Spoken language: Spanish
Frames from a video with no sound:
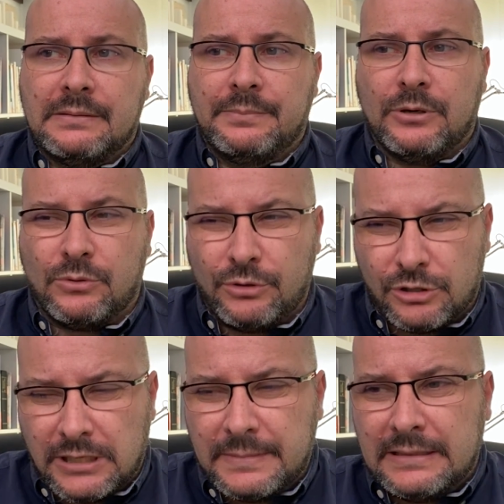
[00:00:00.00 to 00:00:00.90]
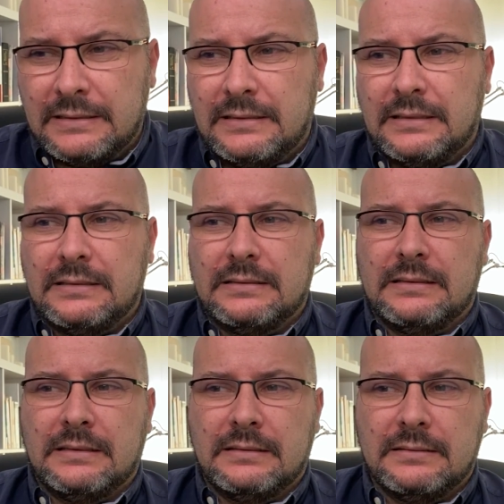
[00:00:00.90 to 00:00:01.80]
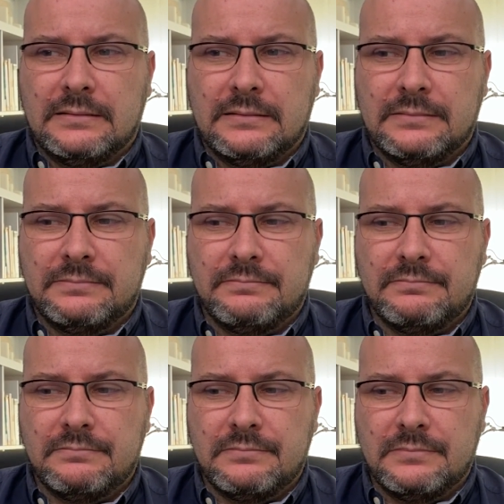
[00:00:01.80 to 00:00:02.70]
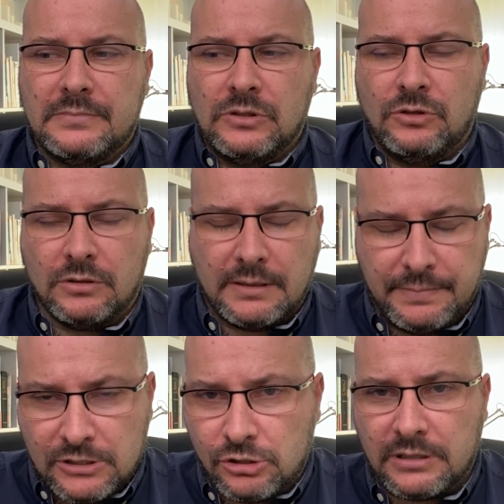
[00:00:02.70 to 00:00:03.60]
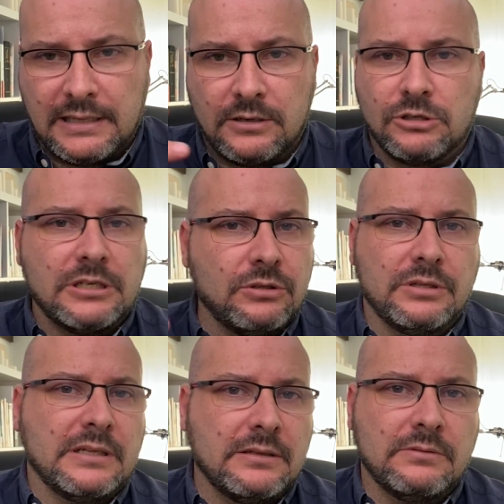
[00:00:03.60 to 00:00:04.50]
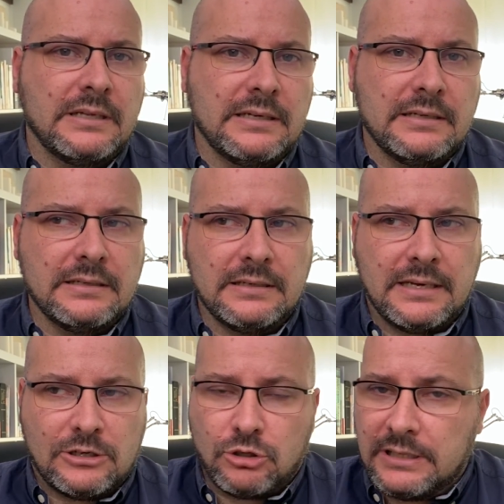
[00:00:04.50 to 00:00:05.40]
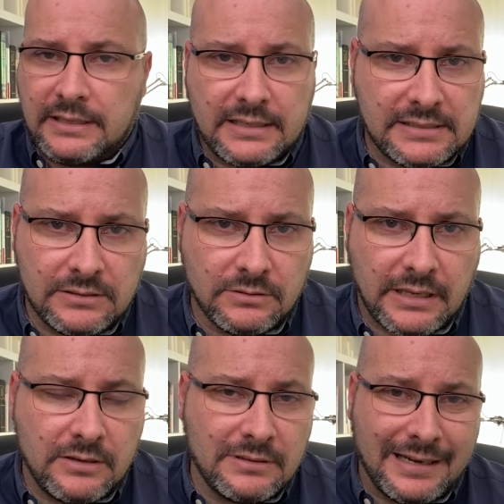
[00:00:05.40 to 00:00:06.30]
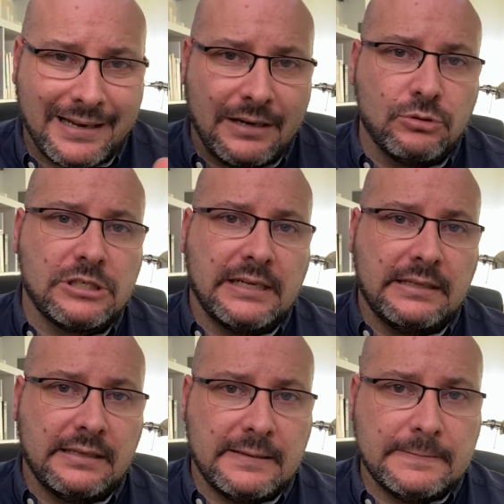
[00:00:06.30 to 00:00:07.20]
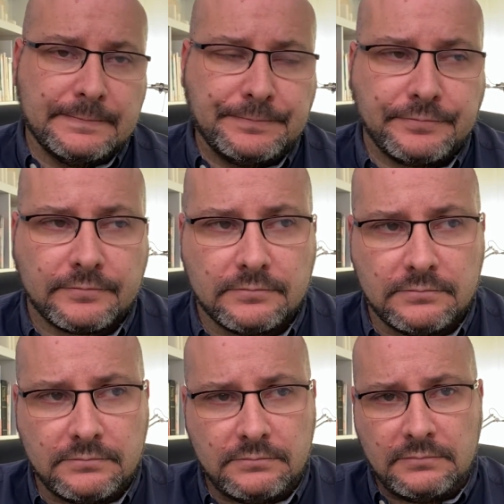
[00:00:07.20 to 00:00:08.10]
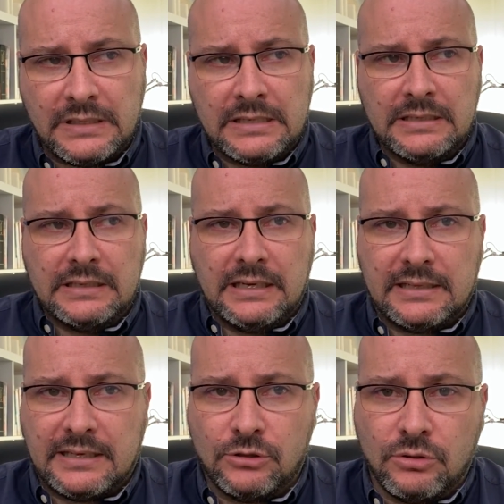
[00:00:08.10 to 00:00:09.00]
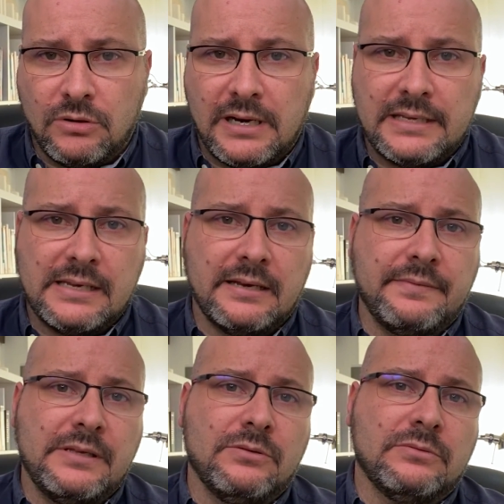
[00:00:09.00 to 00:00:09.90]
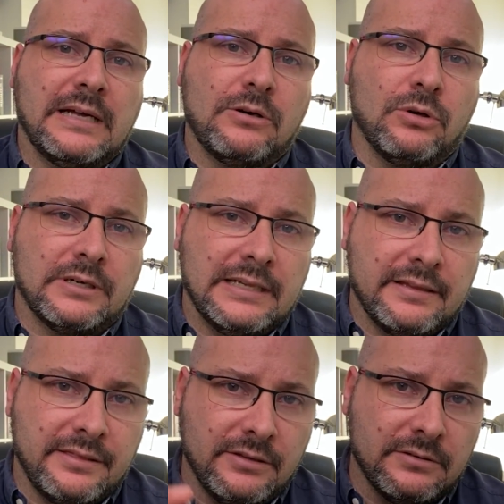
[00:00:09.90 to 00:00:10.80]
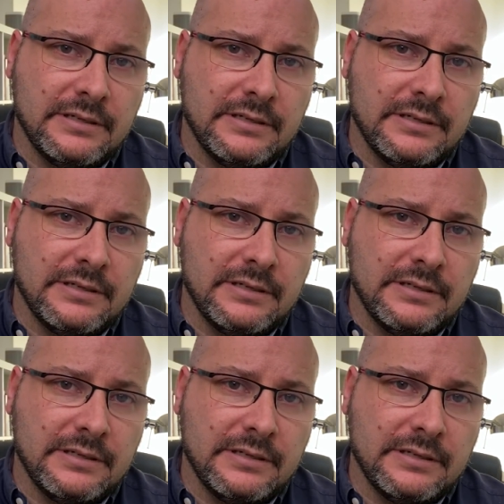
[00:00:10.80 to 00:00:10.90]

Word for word: Pero curiosamente, eh, yo que pienso que las cosas no tienen una casualidad, sino que hay una causalidad, el que no haya habido una correlación